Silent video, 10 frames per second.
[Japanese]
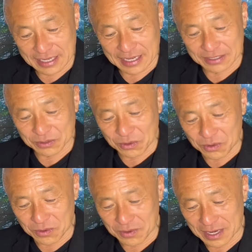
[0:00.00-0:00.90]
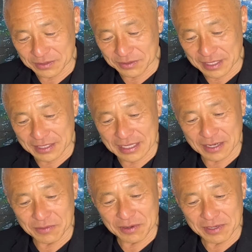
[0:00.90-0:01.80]
えっと、後半のね、
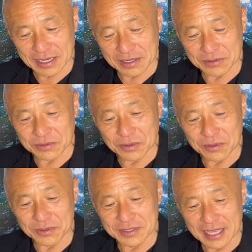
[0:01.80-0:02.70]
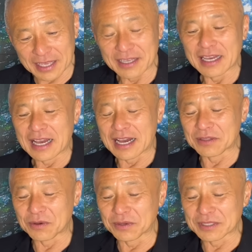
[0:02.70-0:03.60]
何話ぐらいかのところで、あ
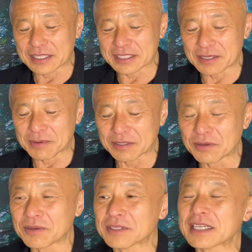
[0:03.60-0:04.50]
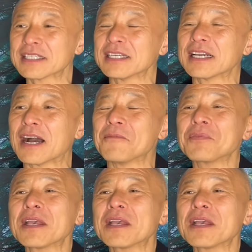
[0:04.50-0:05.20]
の、伊達様のお写真が、